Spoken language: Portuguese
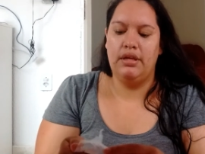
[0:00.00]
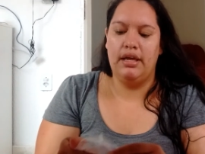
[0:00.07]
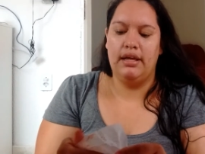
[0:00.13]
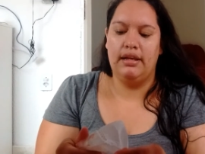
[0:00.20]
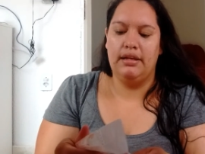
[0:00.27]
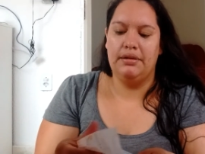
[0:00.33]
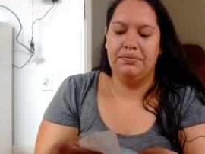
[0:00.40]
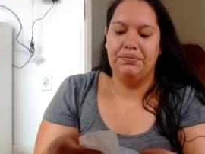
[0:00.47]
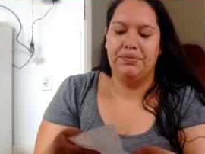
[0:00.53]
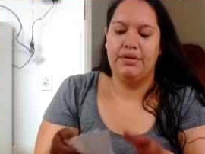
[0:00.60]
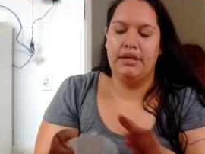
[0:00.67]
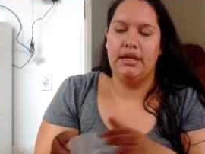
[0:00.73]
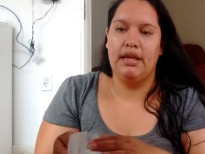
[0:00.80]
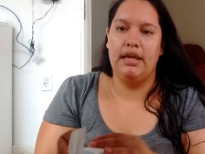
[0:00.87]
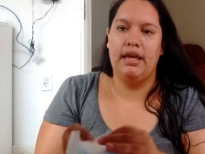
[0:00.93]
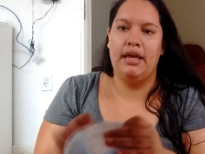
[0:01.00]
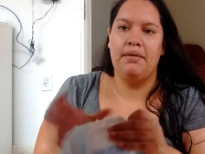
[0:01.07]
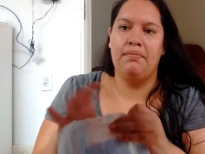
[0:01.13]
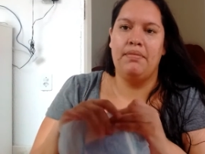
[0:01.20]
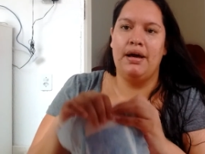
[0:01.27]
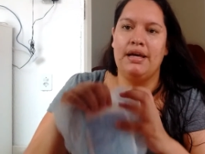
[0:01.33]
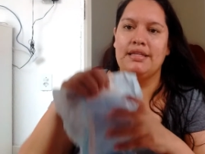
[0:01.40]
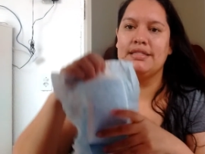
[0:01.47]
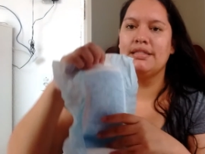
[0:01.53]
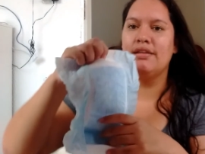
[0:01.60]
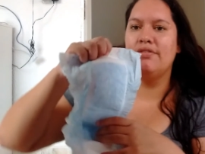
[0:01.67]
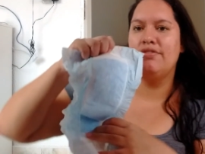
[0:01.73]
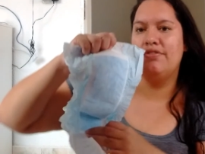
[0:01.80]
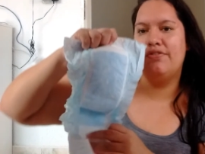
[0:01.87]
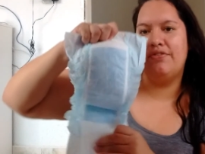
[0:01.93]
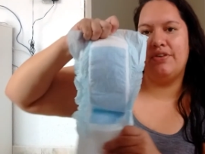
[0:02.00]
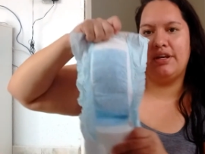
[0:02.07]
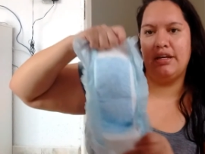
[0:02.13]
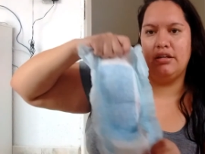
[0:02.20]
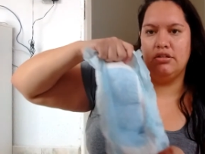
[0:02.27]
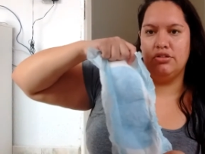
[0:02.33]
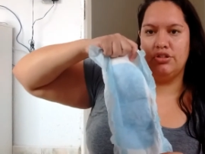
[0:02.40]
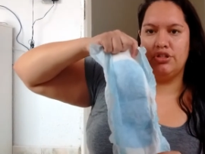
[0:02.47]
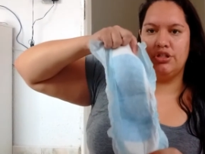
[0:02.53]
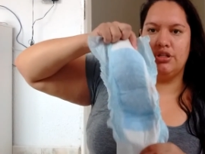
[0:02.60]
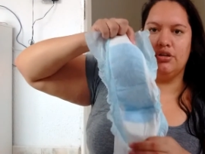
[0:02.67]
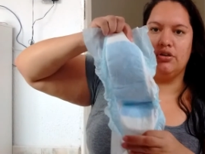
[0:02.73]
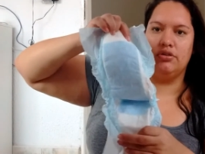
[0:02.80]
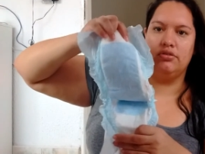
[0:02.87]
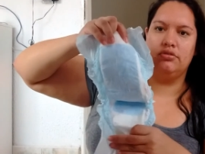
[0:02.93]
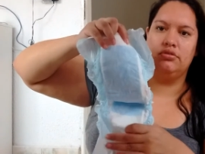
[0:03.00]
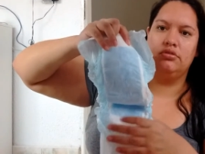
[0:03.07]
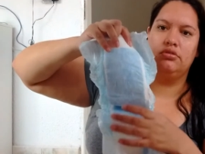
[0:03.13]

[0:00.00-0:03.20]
dela é mais na frente, ó.